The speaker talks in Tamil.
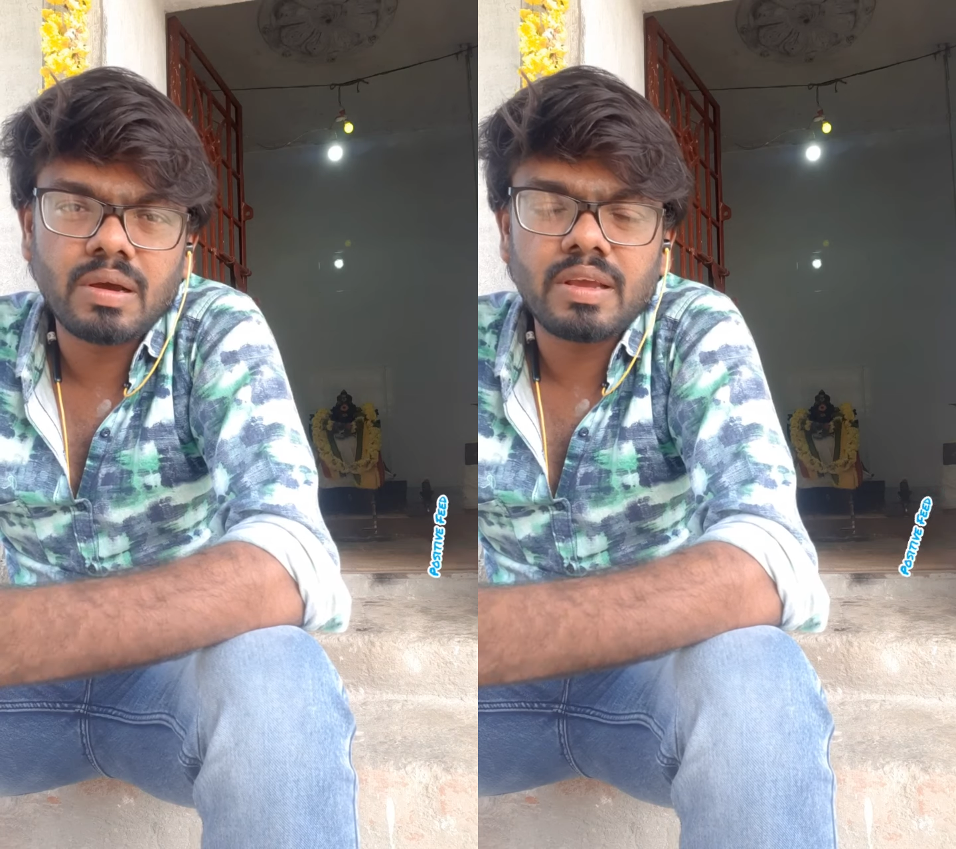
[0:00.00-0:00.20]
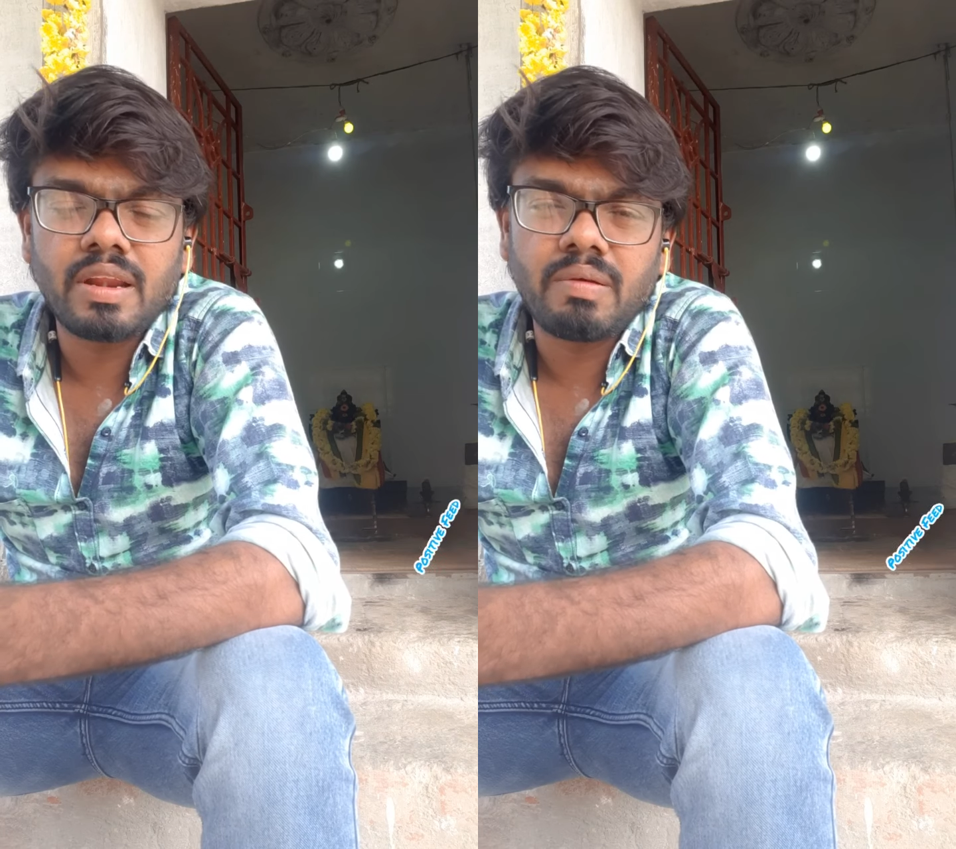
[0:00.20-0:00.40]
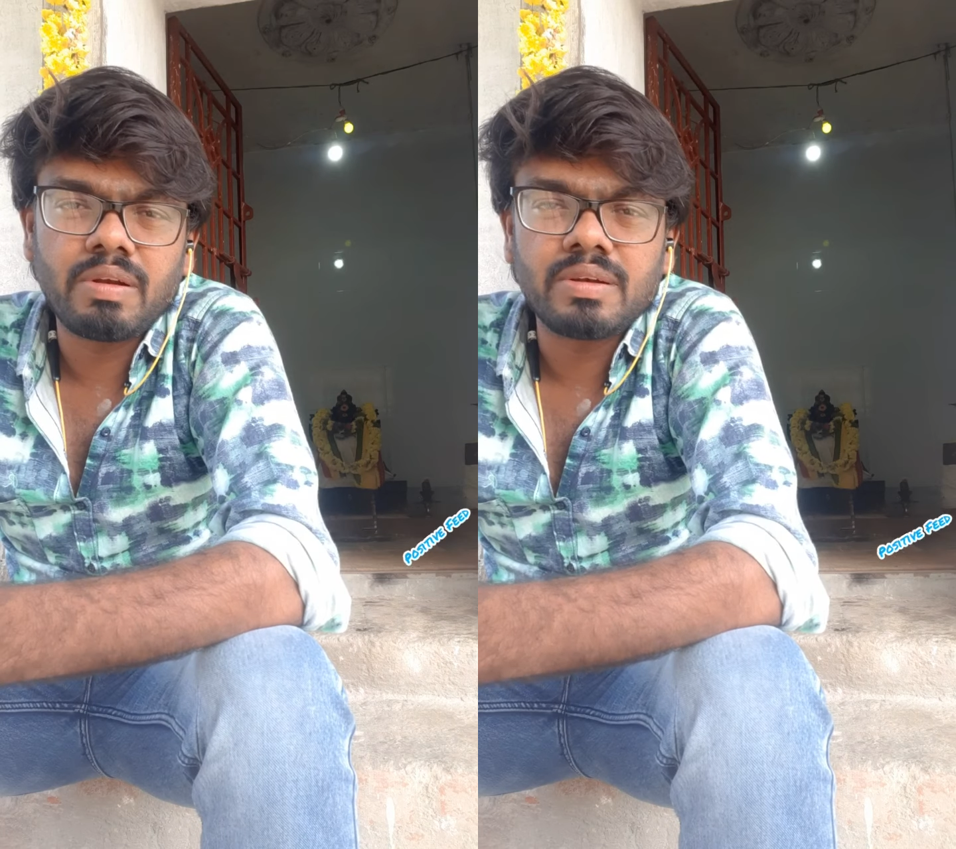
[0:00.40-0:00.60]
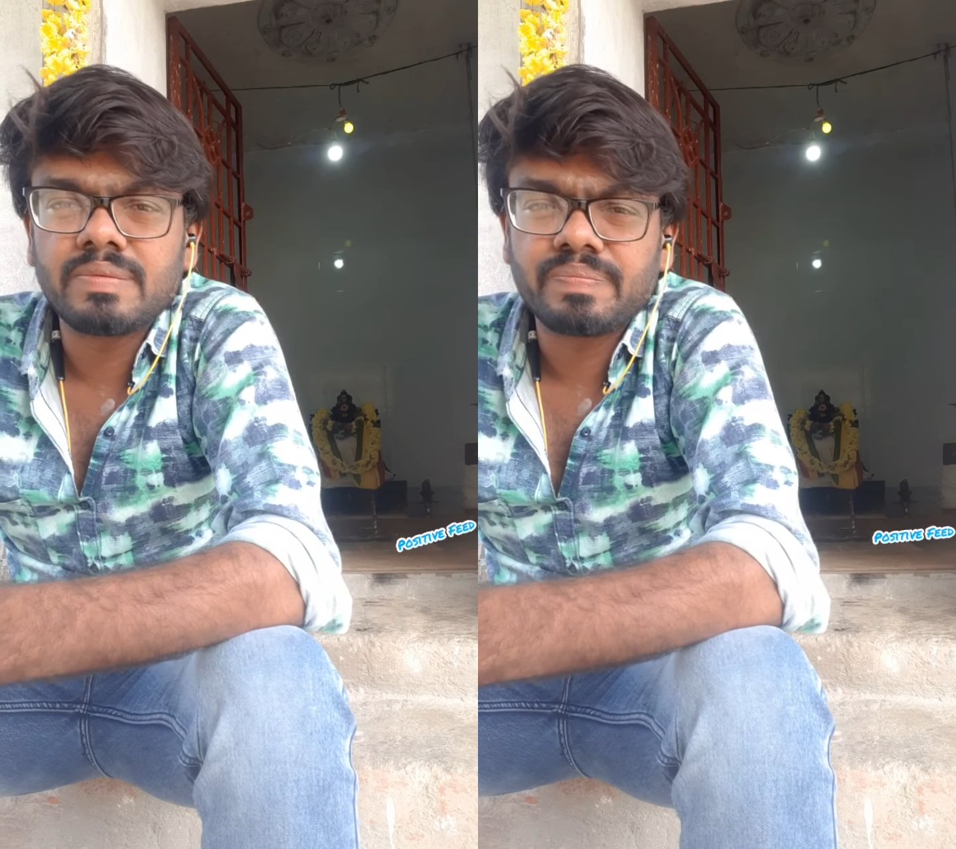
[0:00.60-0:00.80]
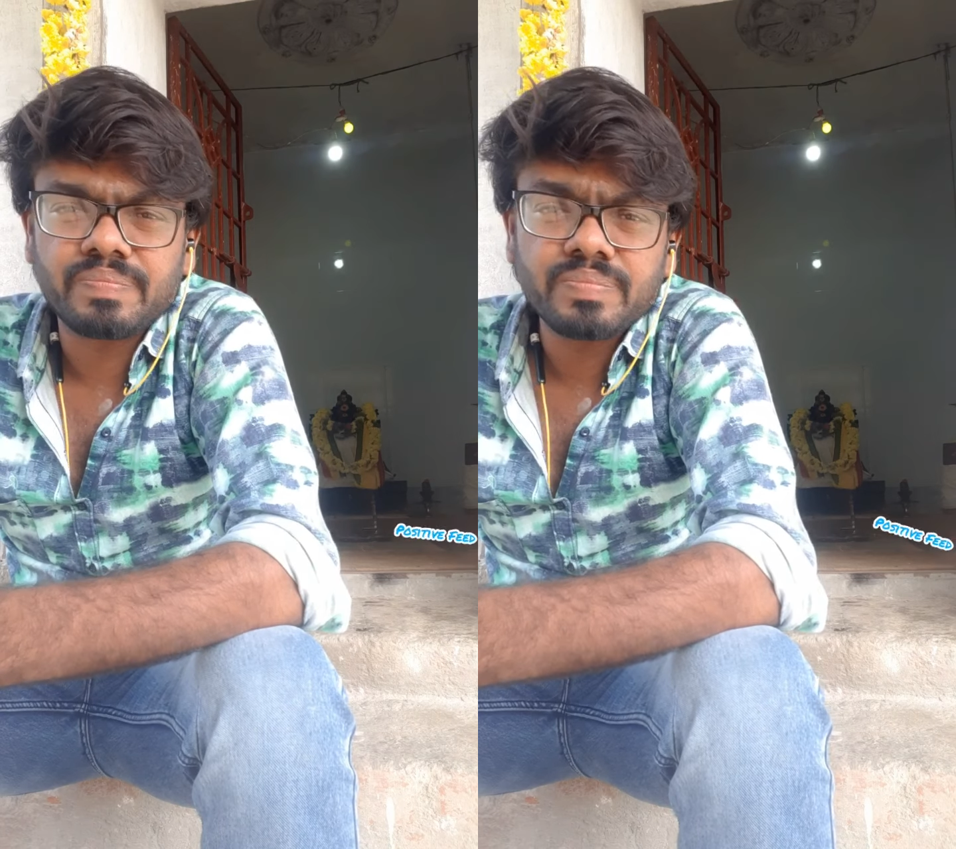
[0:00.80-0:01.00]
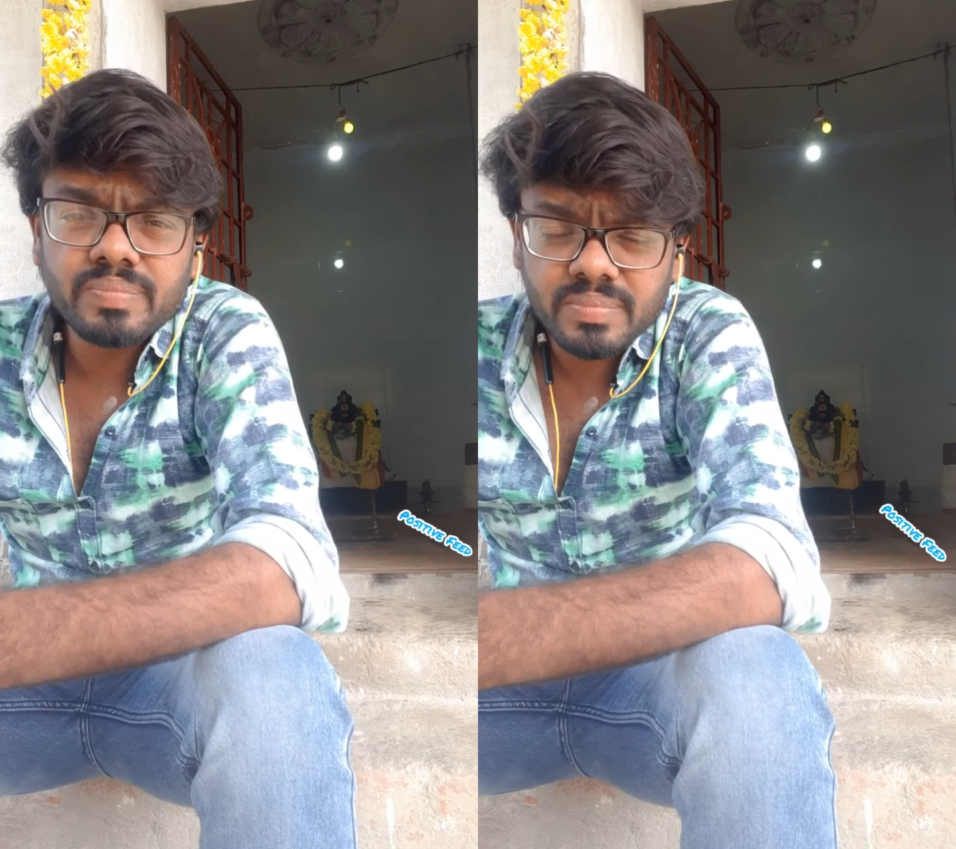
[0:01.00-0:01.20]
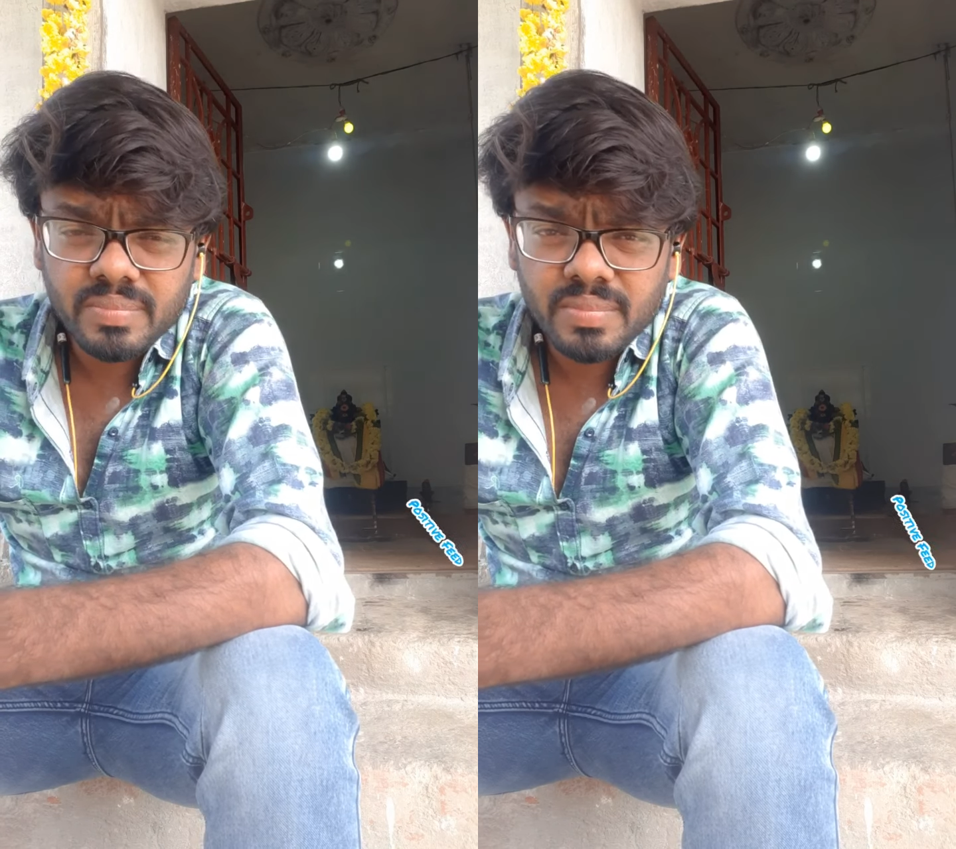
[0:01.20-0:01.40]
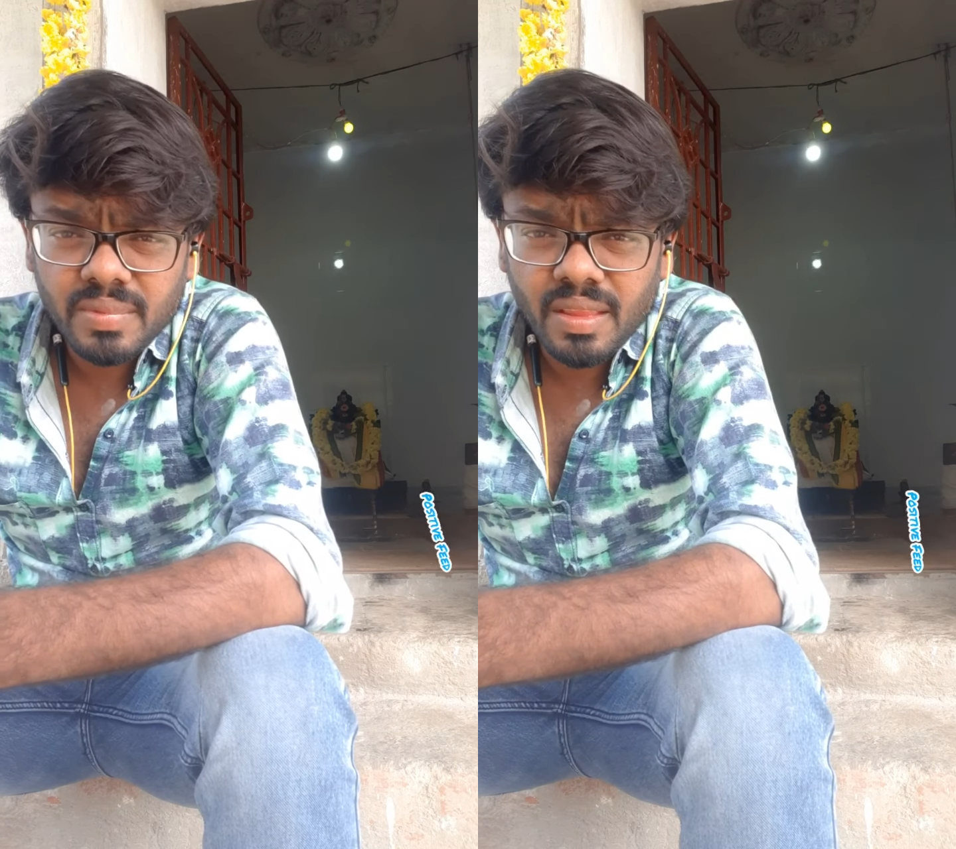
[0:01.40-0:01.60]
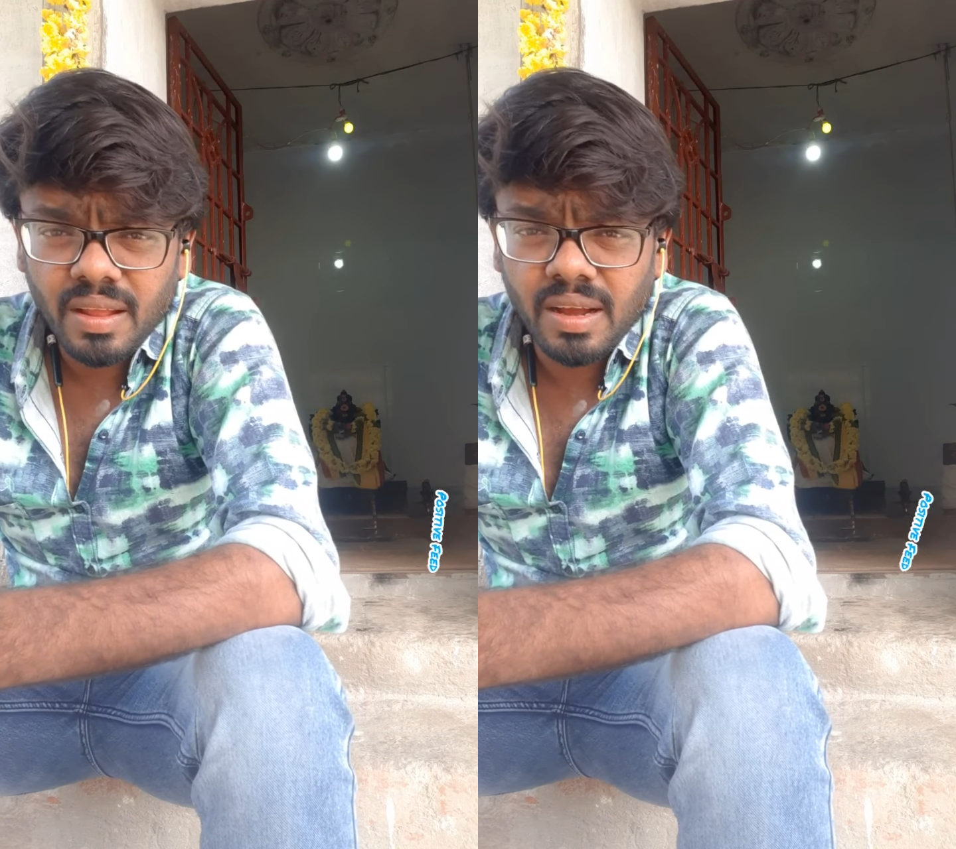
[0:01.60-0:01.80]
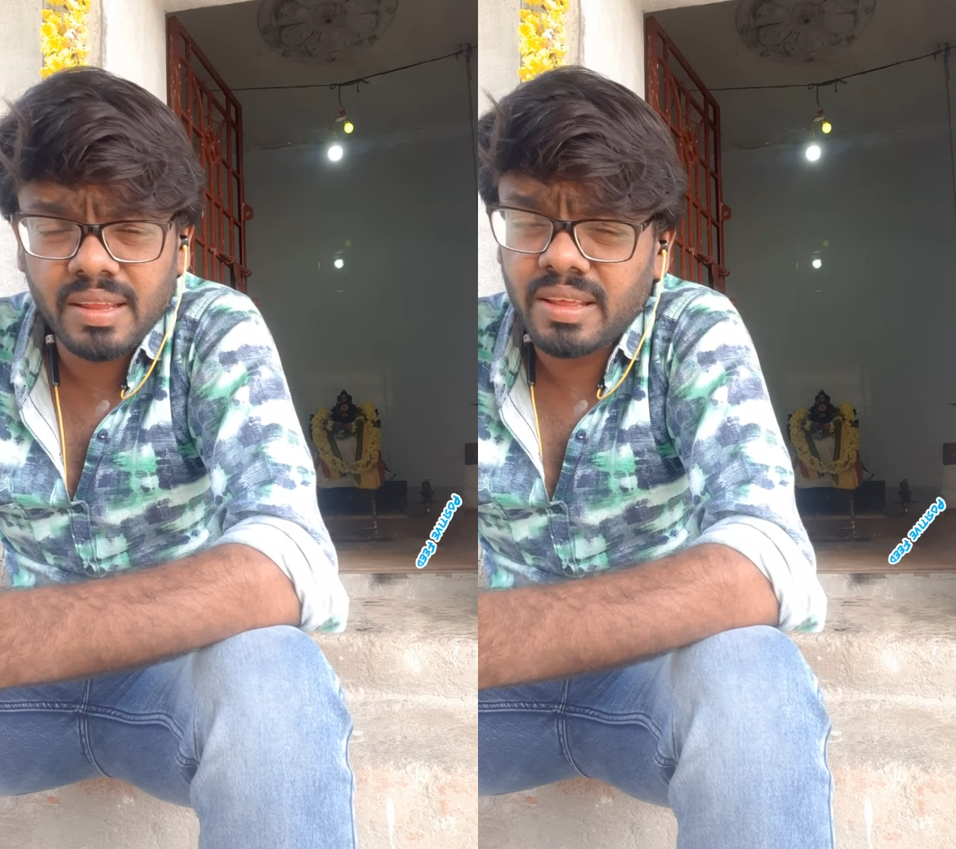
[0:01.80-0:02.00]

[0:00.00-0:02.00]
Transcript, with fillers: இறைவன் அது